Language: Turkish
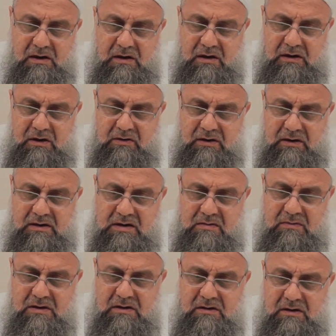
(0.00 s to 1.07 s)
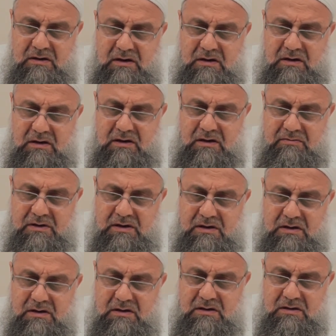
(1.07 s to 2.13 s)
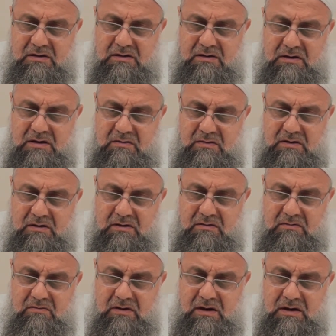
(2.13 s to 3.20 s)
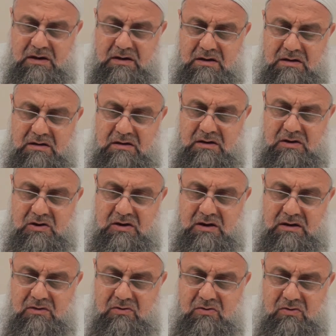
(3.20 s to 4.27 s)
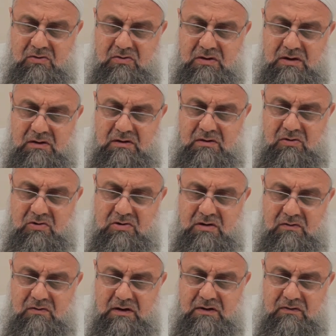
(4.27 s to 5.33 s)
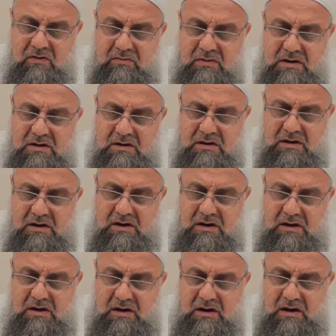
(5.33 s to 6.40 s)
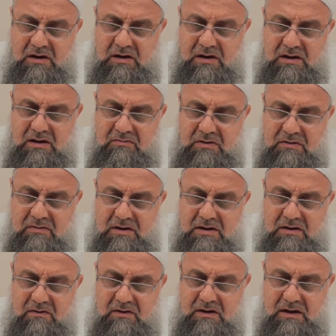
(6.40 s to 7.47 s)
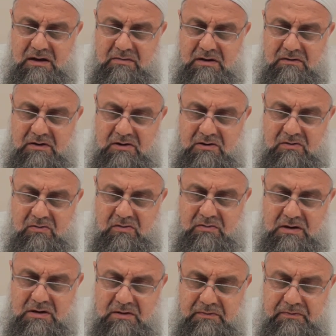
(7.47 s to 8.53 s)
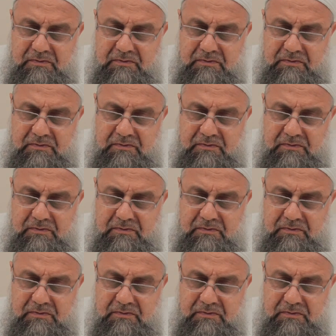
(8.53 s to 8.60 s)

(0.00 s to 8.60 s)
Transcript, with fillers: Allahu Teala isimlerinden El Habir ismi manası eşyanın künühüne, özüne vakıf olması, hakikatini bilmesi veya haber verici olması.